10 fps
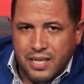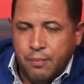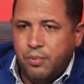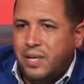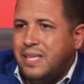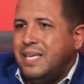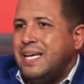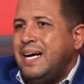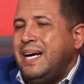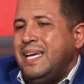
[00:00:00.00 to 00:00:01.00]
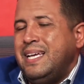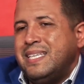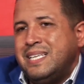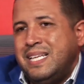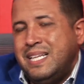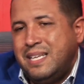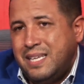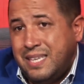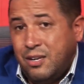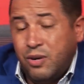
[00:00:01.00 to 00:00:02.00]
En política hay que hacer,
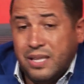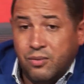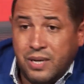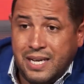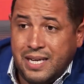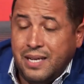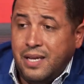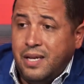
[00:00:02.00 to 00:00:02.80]
eh, tener una,